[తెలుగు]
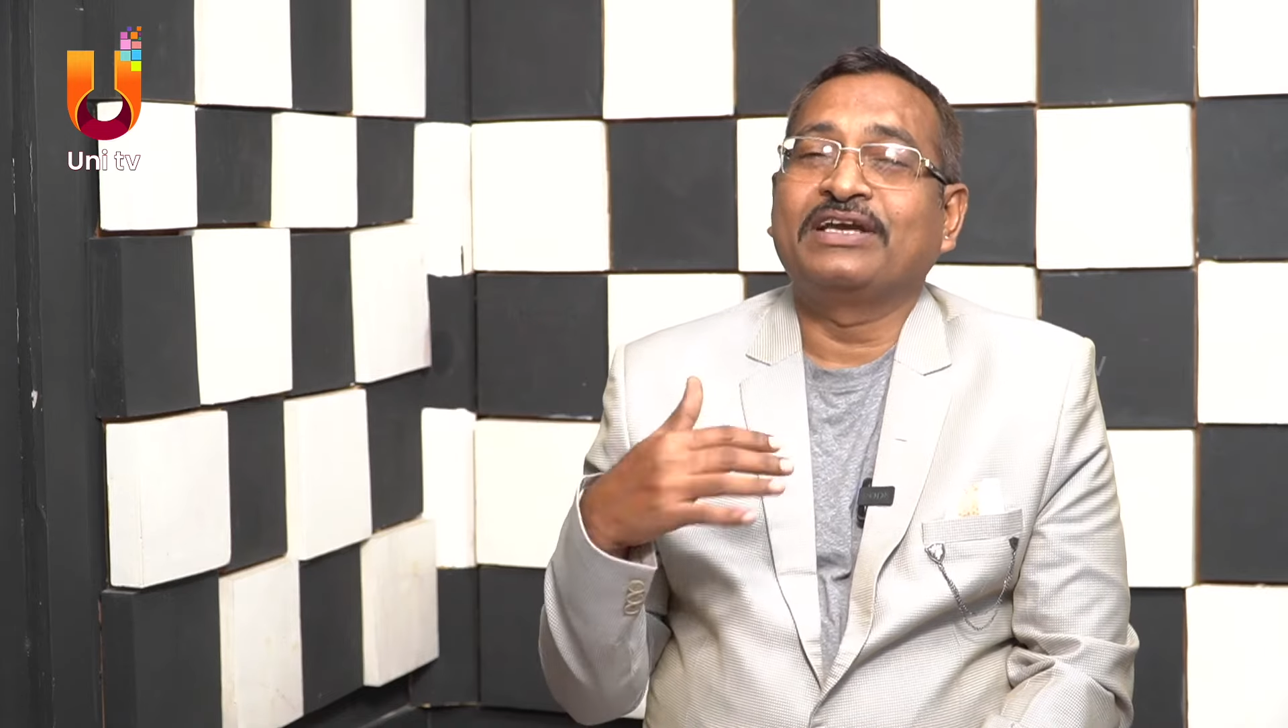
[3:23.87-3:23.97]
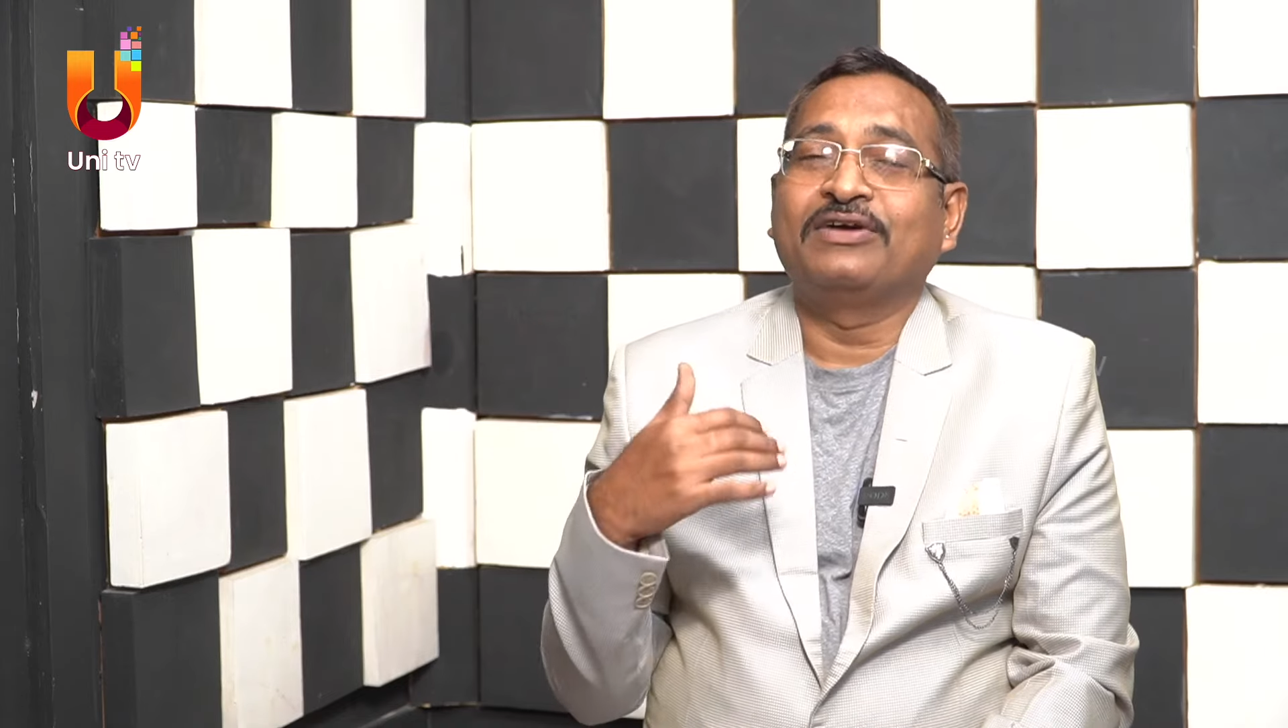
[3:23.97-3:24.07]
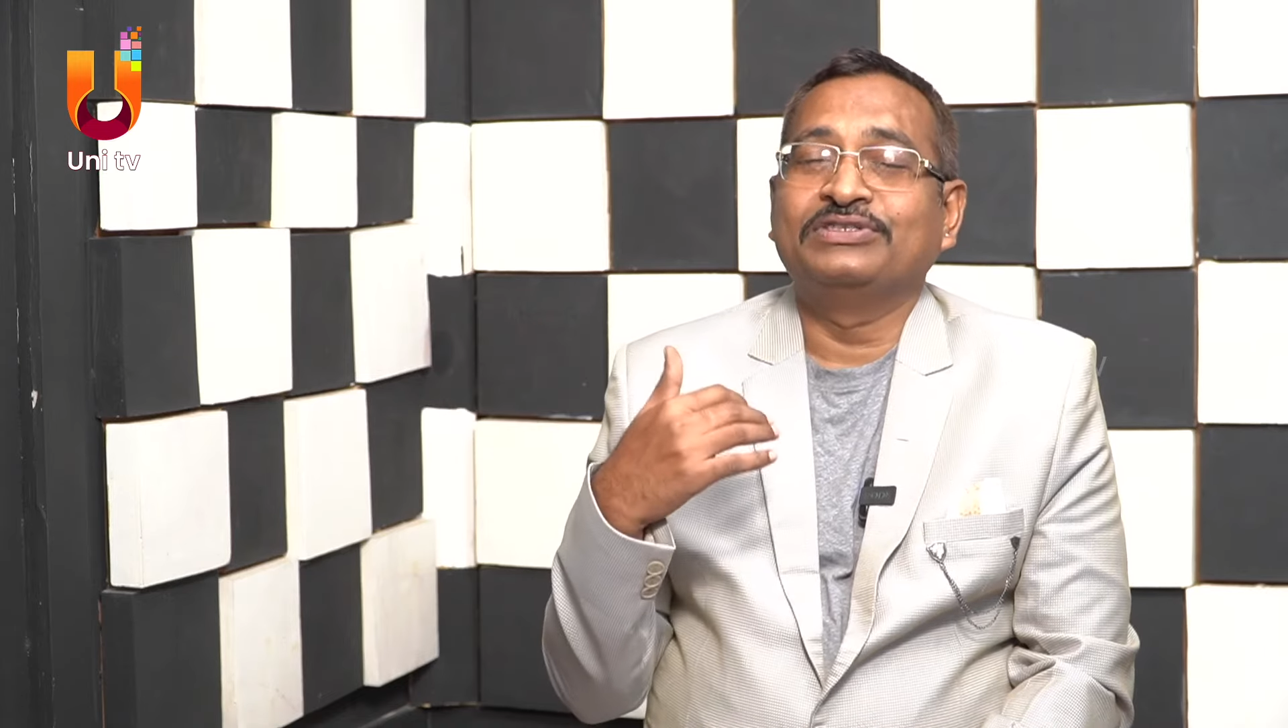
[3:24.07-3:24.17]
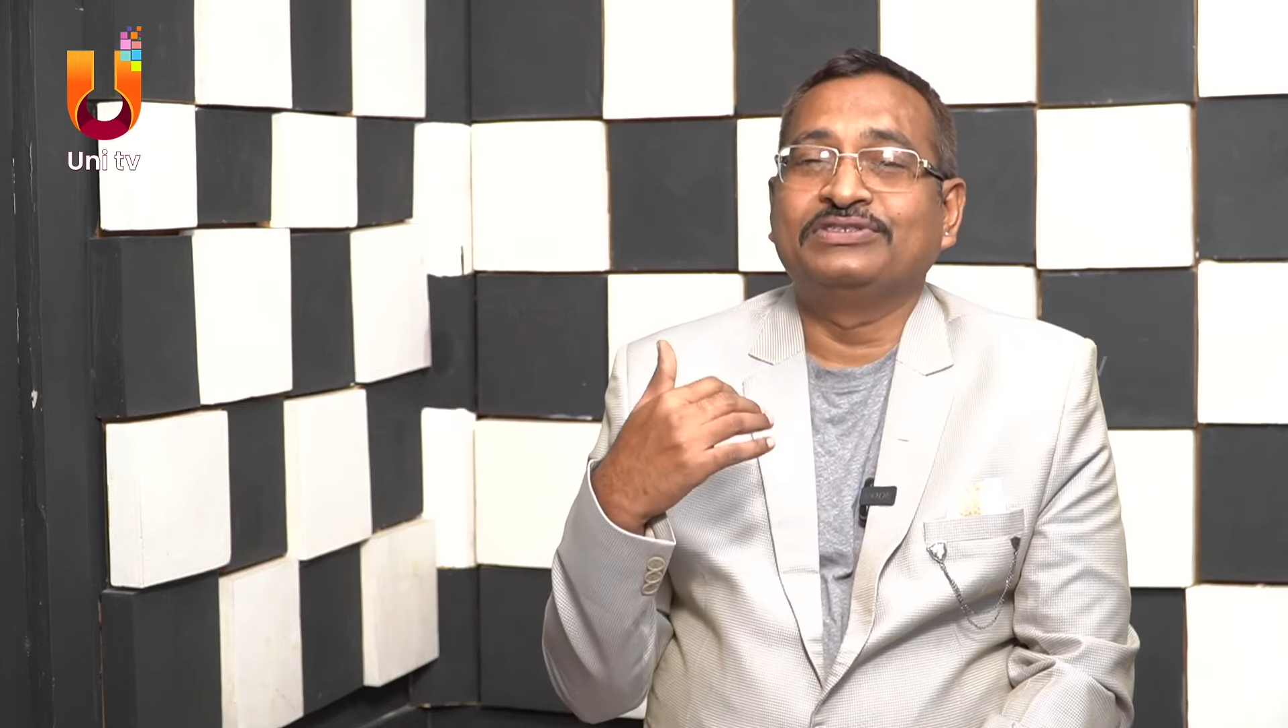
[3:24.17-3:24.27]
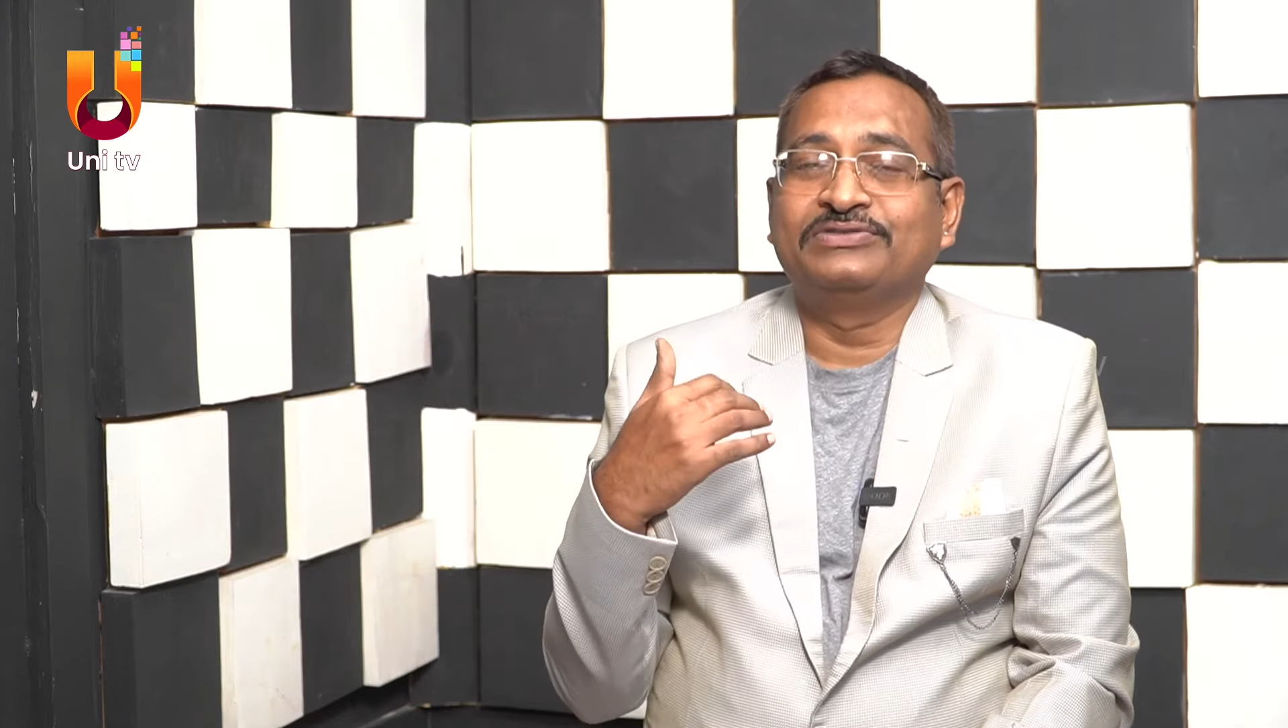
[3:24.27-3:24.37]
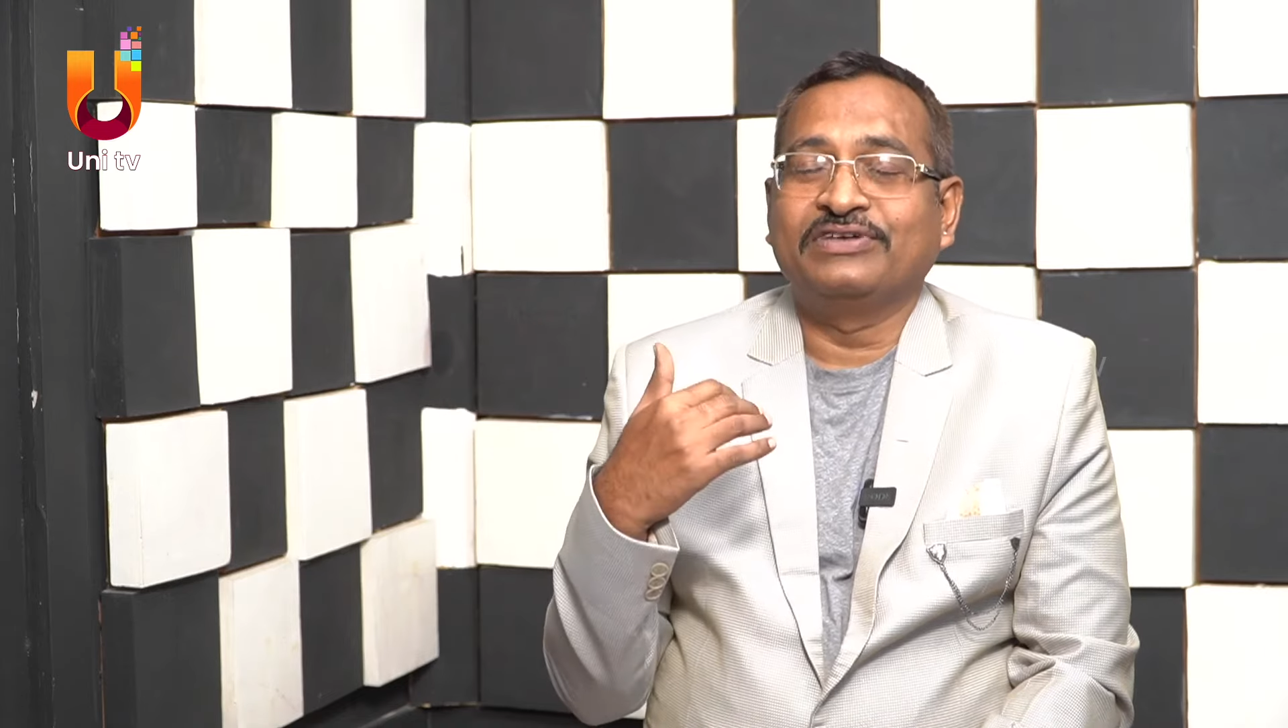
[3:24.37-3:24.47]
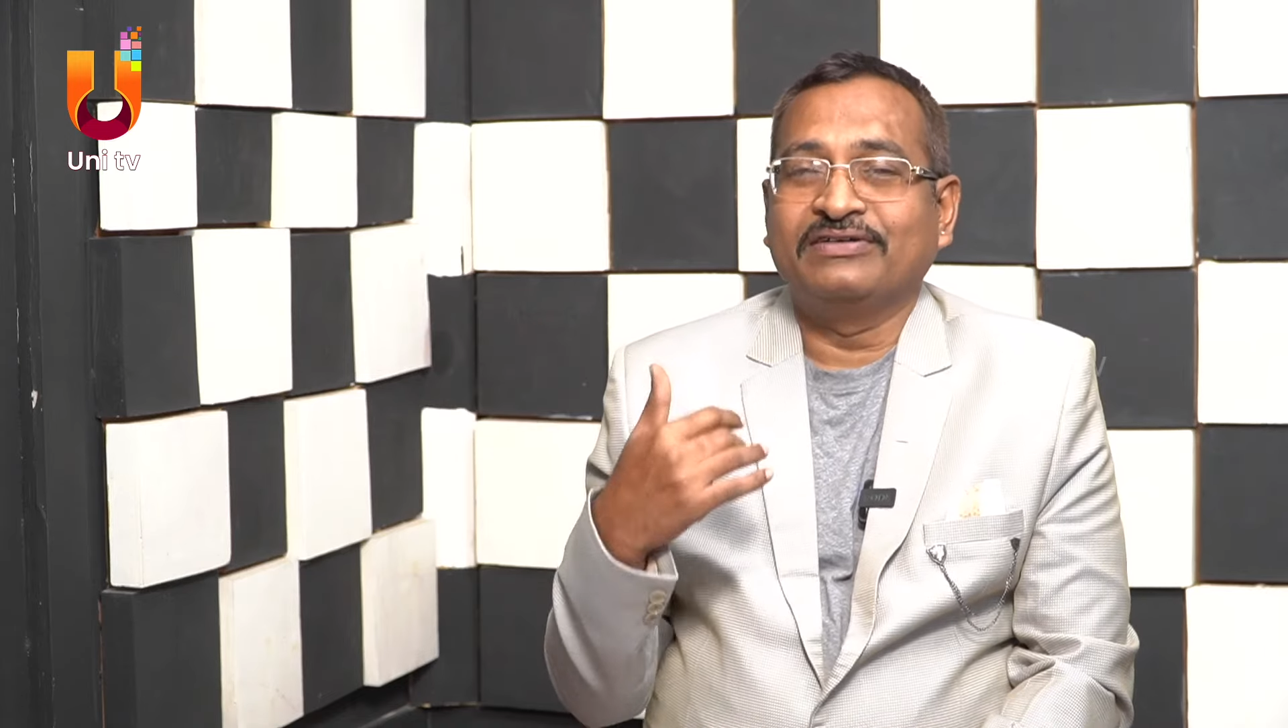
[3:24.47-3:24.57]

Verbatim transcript: కావచ్చు